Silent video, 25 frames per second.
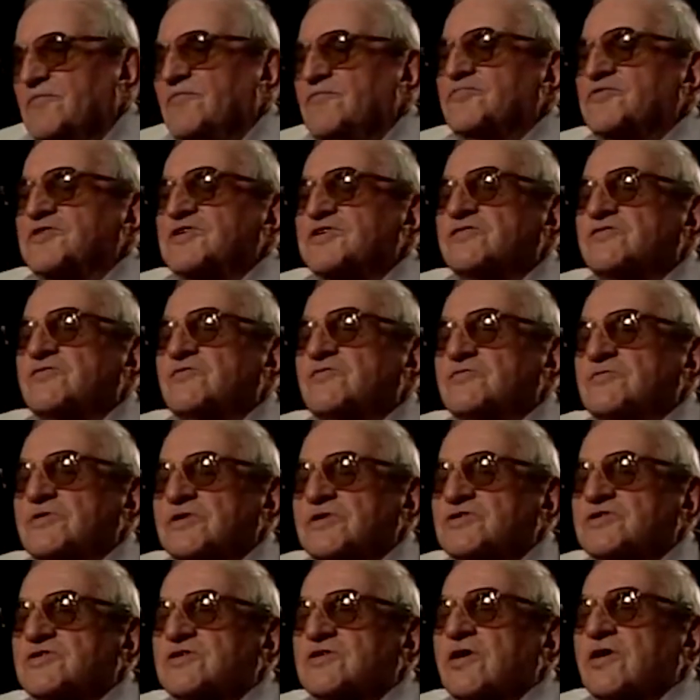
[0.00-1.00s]
Przyszły
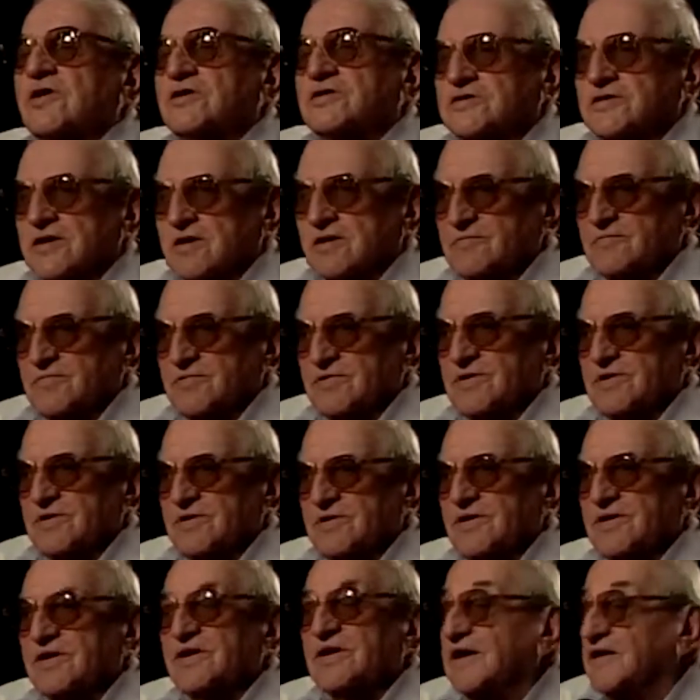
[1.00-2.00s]
trzy osoby,
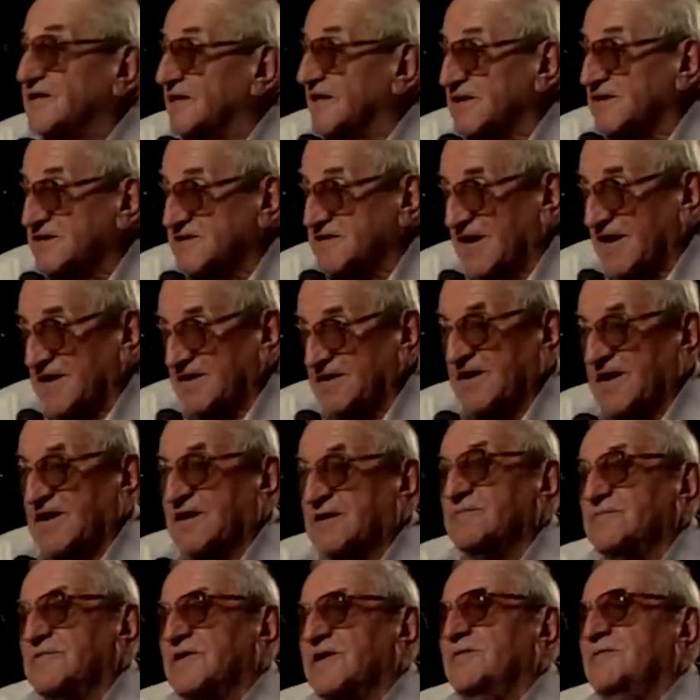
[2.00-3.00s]
jeden
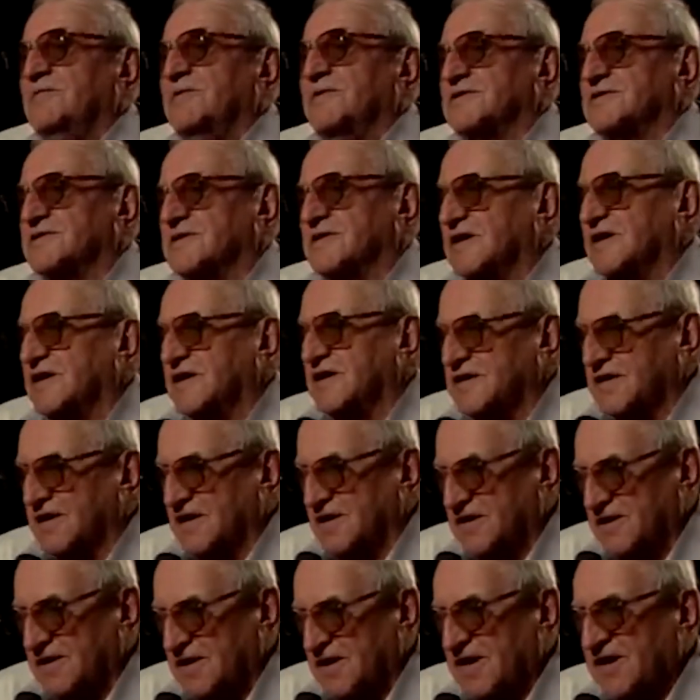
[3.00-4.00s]
żandarm niemiecki,
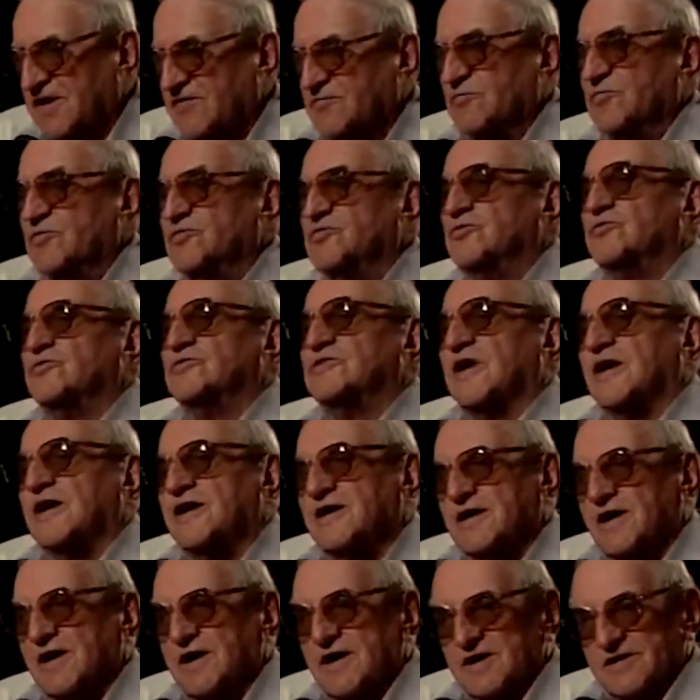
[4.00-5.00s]
jeden w
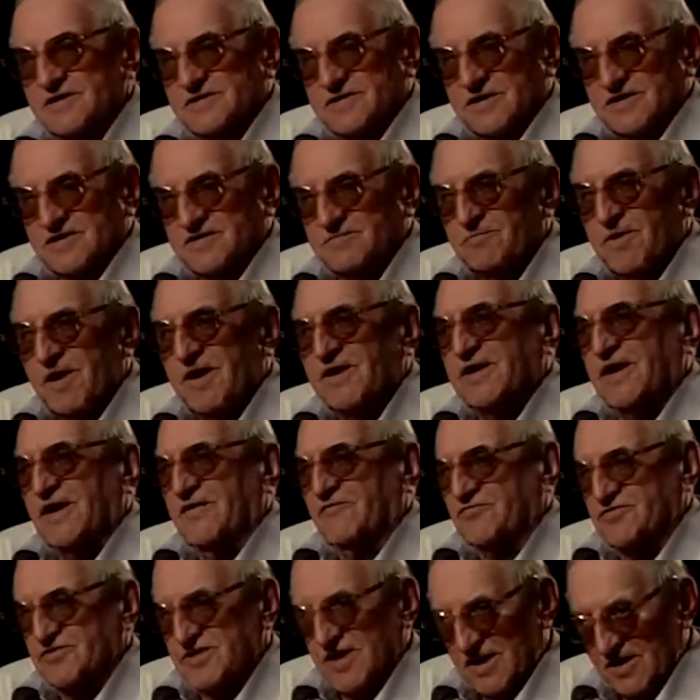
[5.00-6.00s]
mundurze
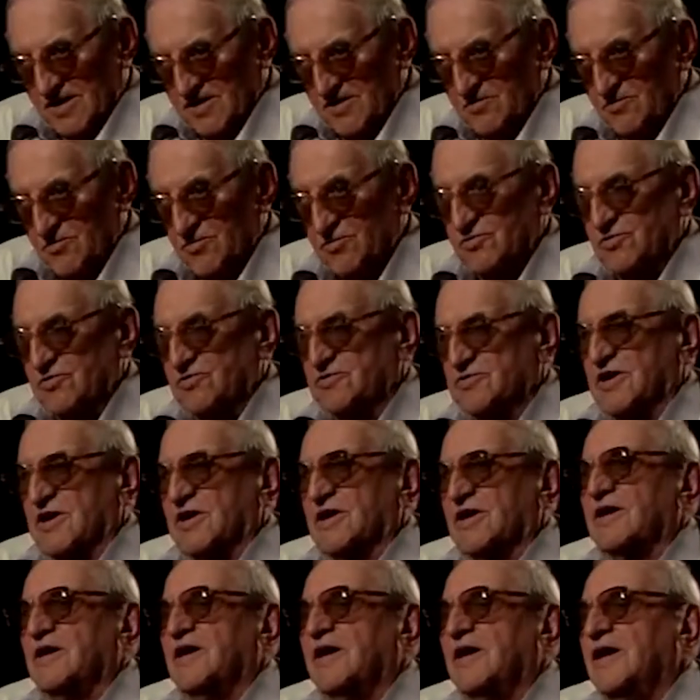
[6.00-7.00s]
SS-mana w czarnym
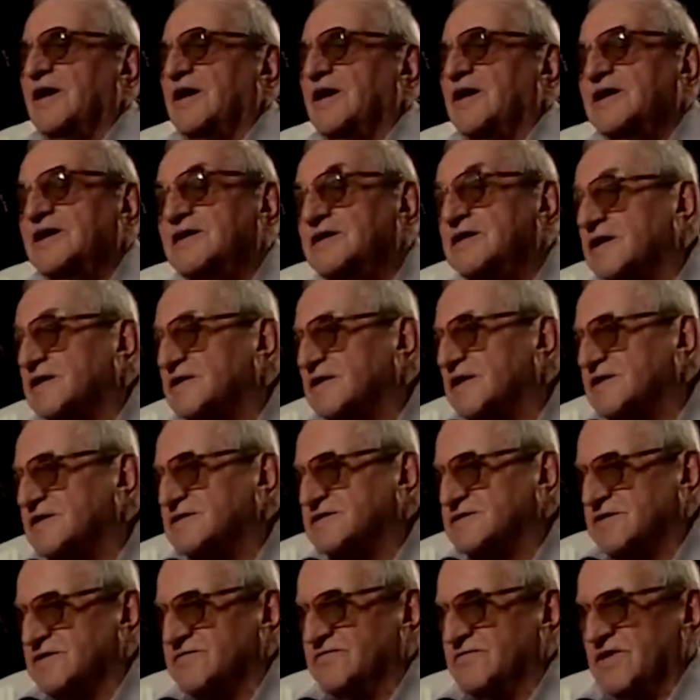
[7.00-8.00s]
mundurze i jeden
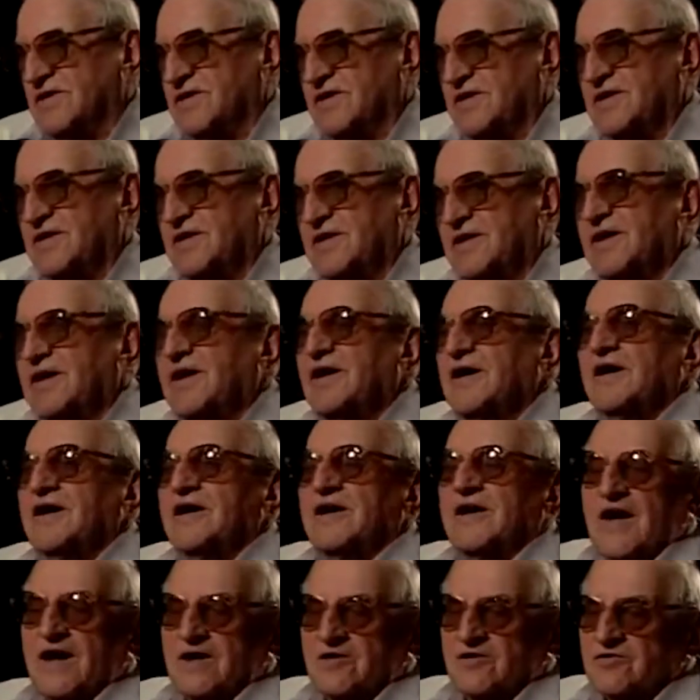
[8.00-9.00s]
cywil.
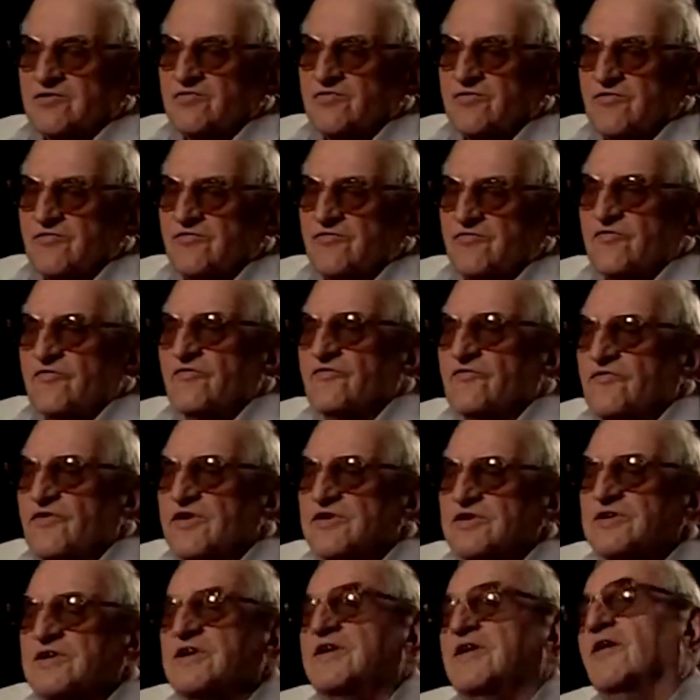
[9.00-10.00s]
Jak już
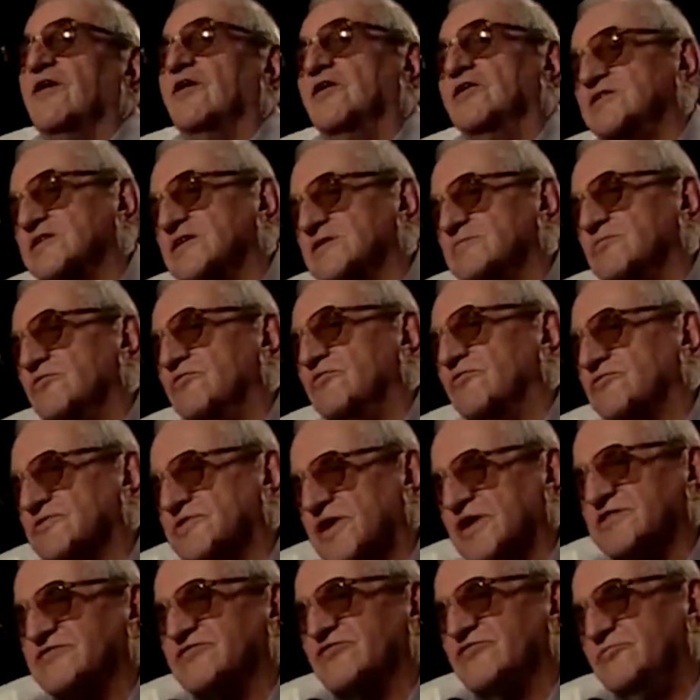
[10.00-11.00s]
weszli, ojciec był
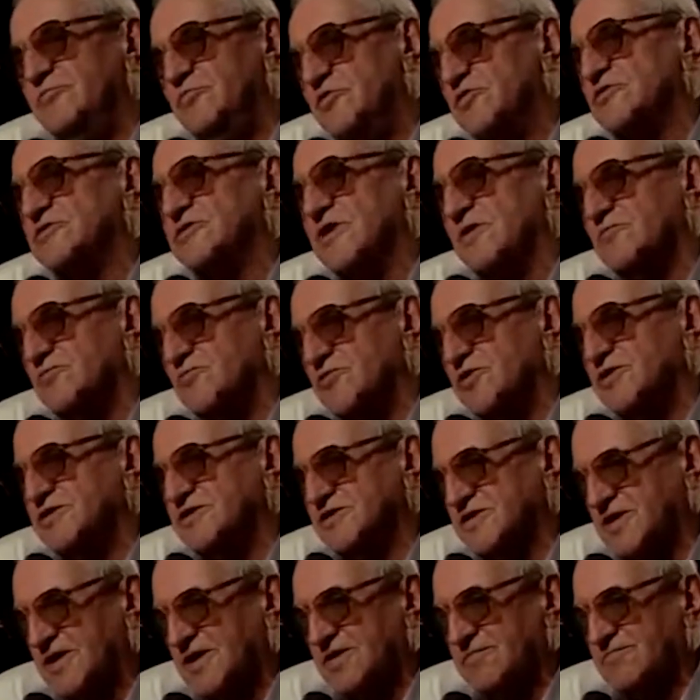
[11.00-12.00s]
wówczas w biurze
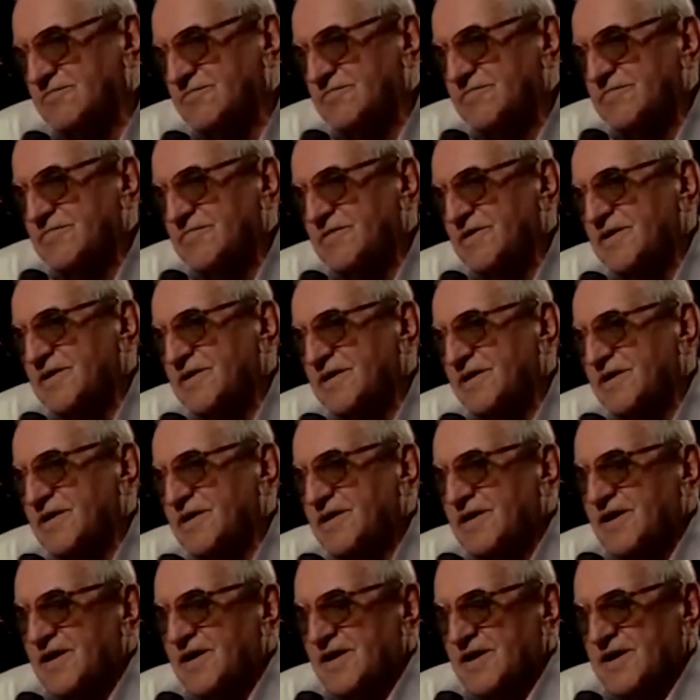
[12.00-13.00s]
młyńskim.
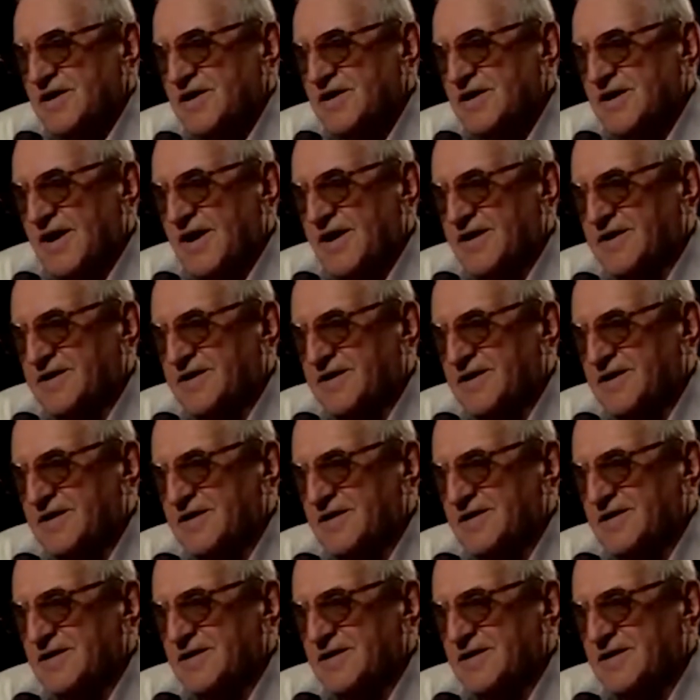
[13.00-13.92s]
Jak e,